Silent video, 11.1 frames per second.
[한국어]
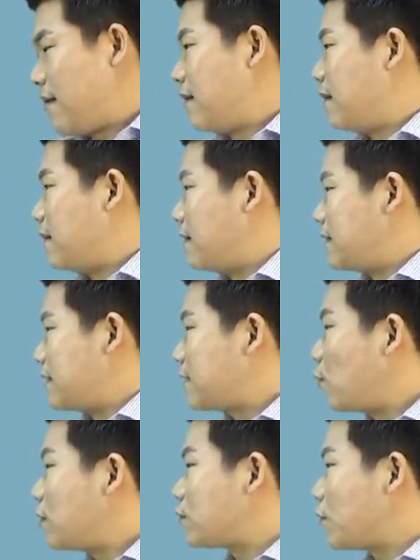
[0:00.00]
어, 이제
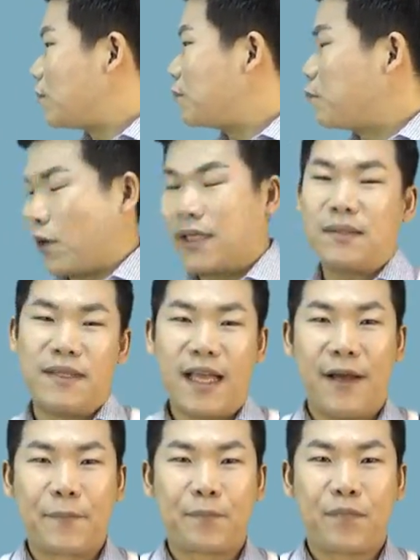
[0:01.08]
서울을 좀 보겠습니다.